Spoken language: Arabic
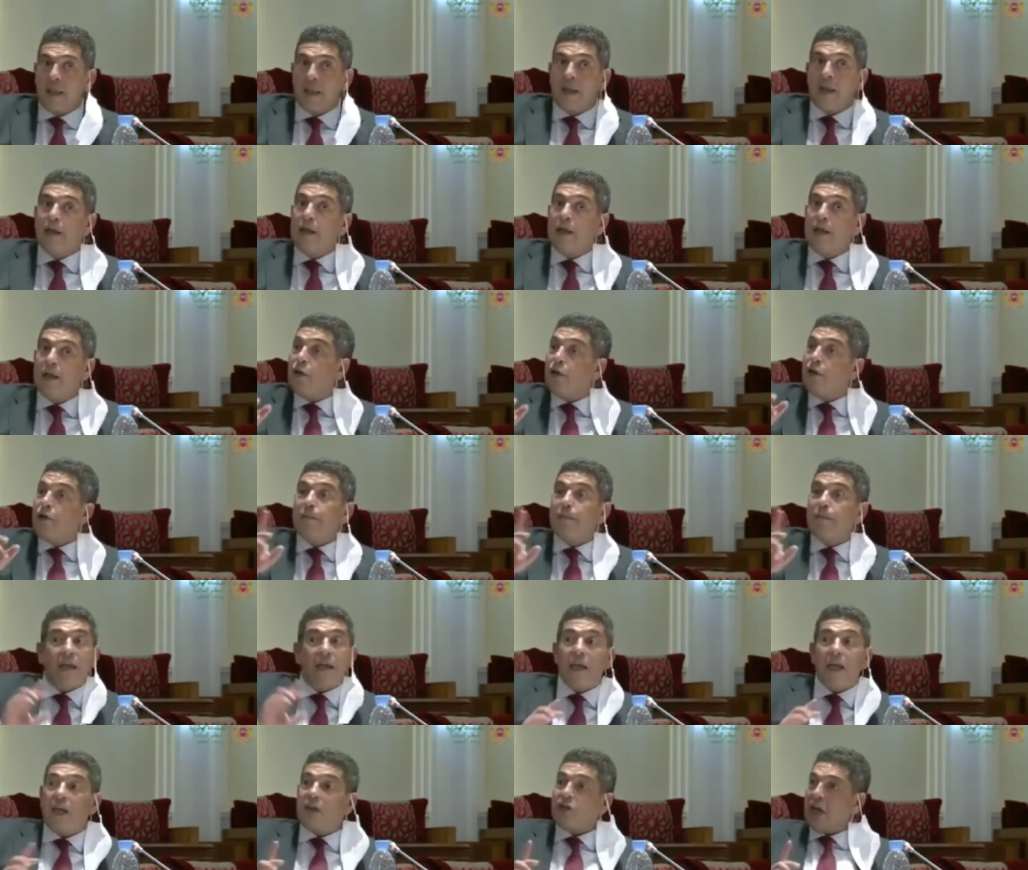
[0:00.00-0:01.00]
اليوم ما
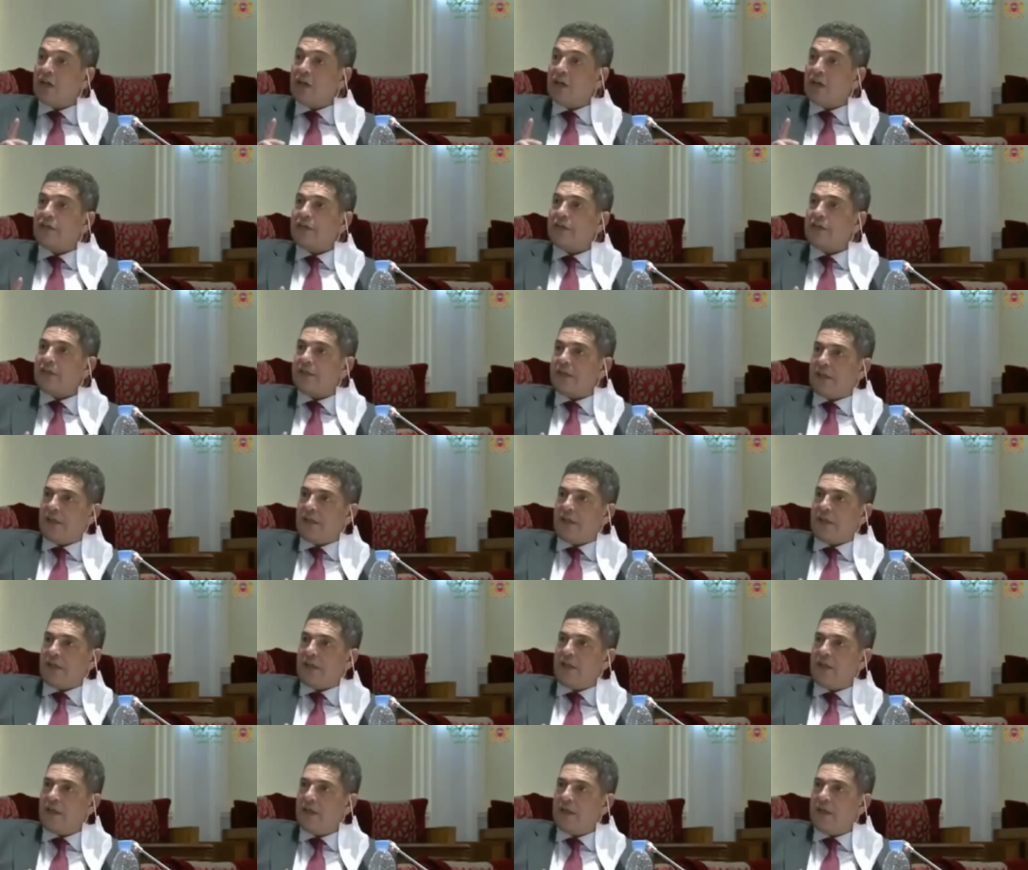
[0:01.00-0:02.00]
كاينش حجر صحي
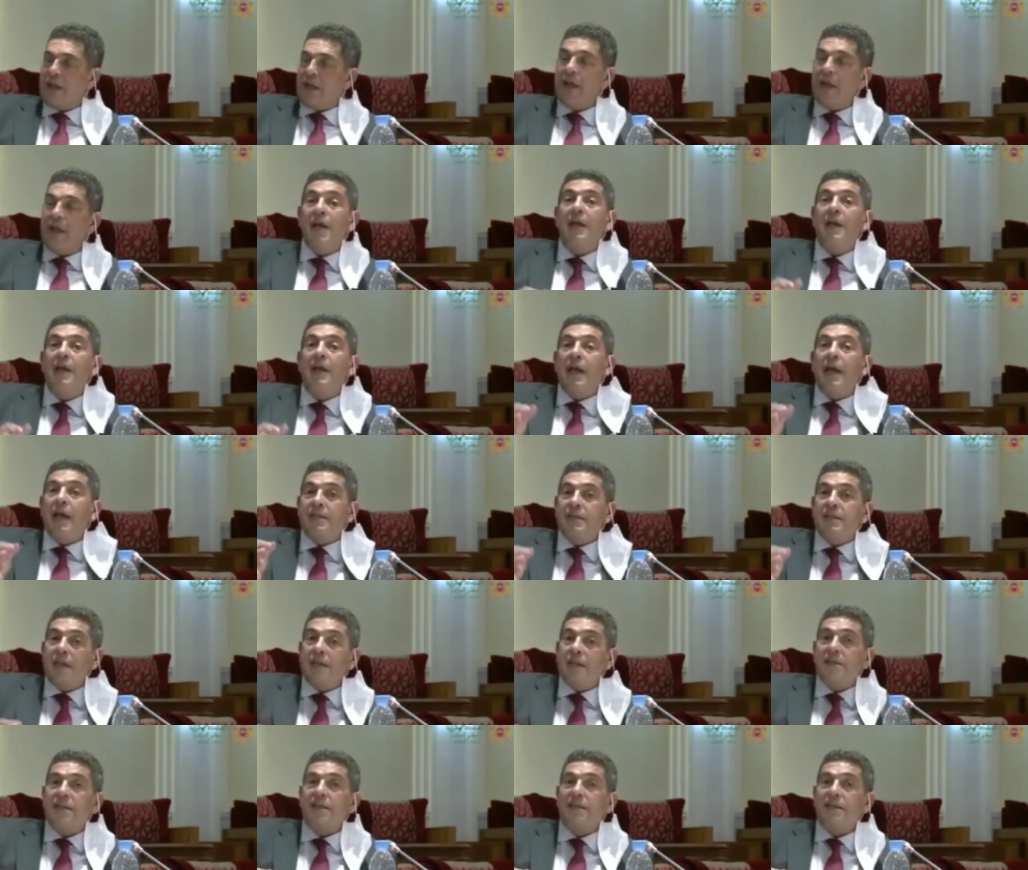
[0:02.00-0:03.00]

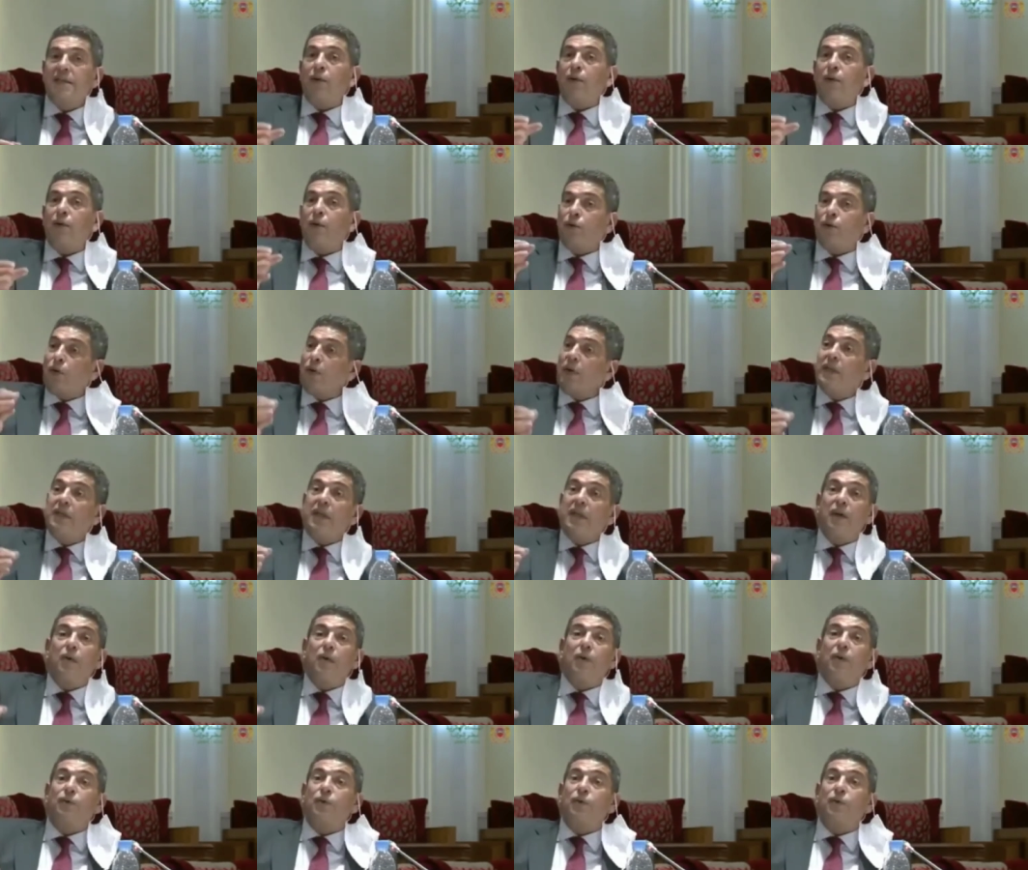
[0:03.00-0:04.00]
الاساتذه والاطر
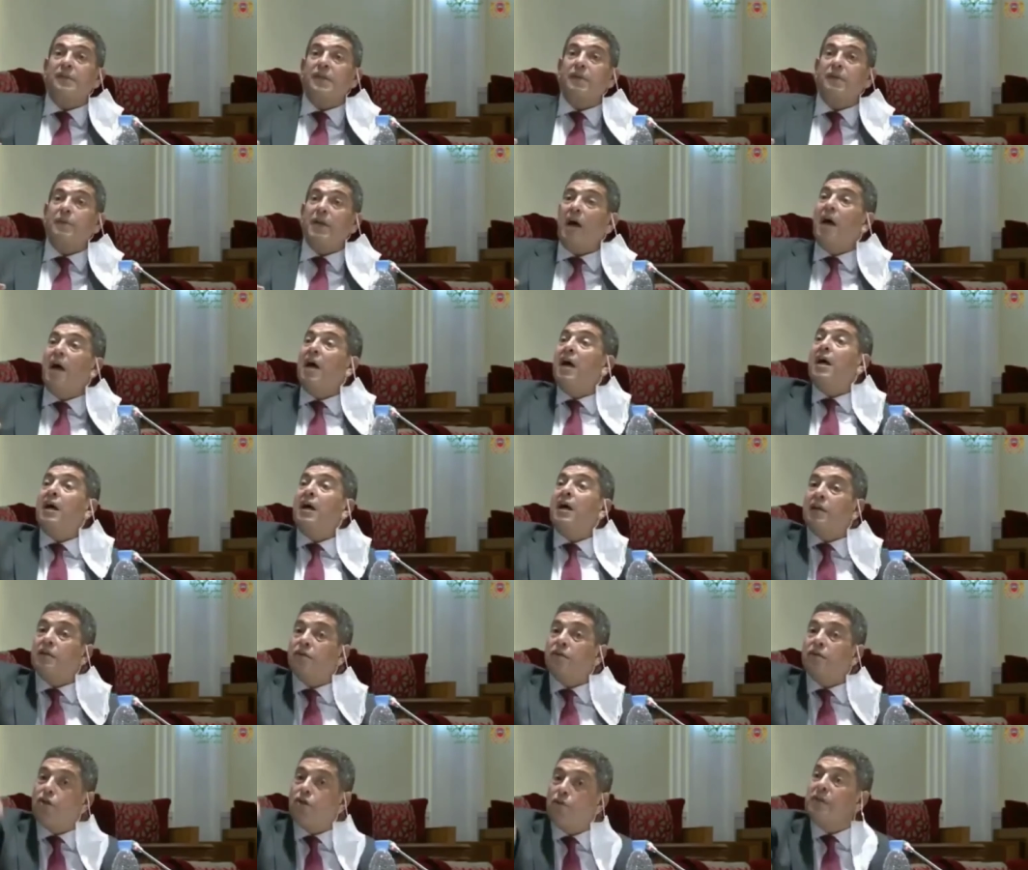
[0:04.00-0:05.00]
الاداريه واطر التربيه
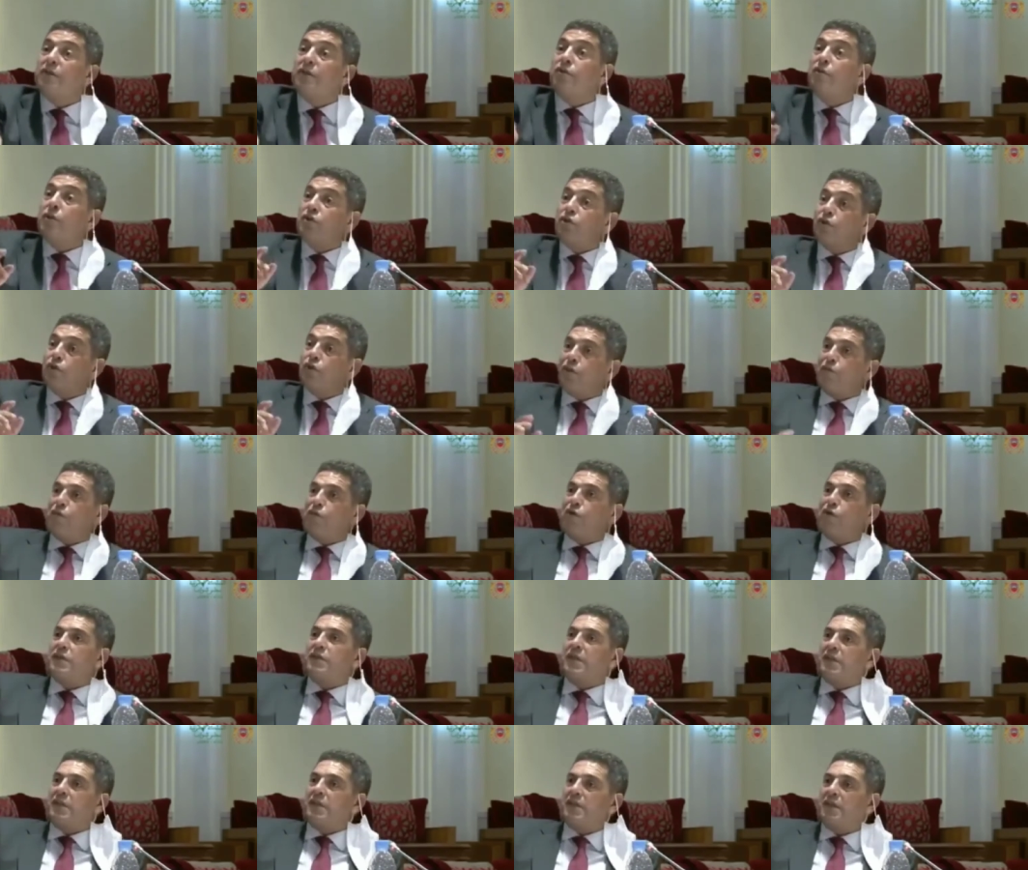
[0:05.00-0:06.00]
خصهم يتواجدوا في
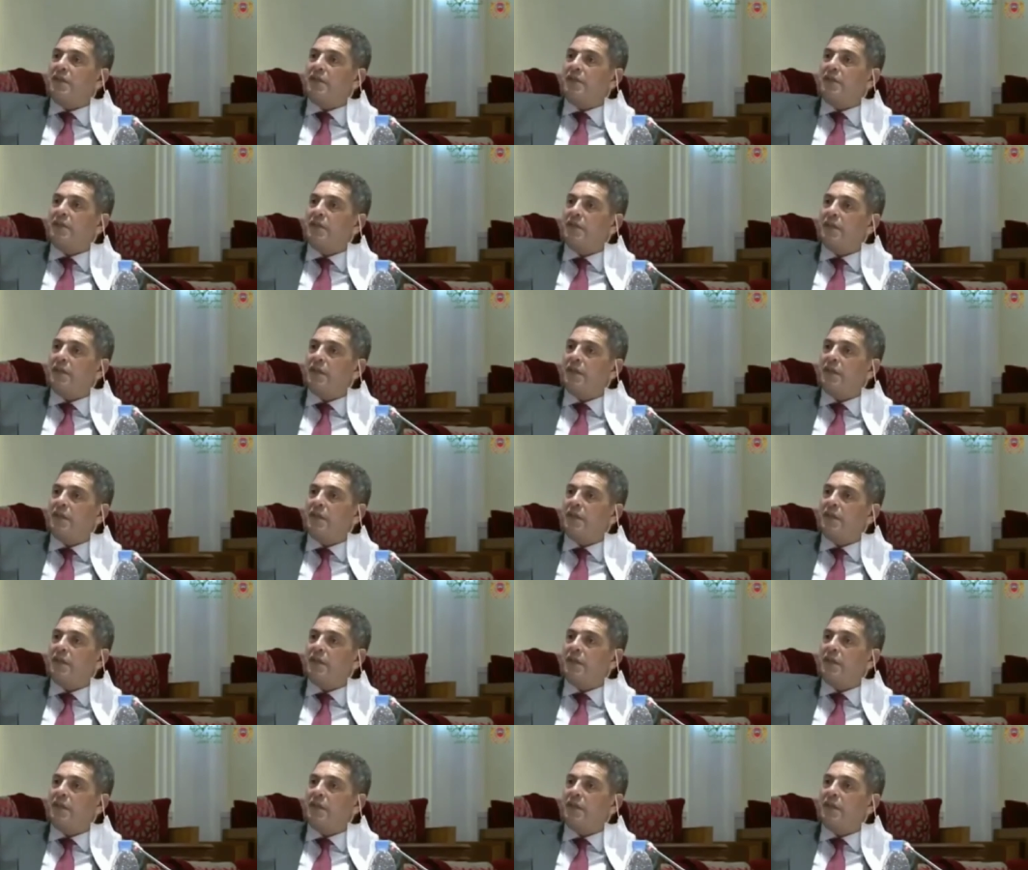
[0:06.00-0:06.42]
المؤسسات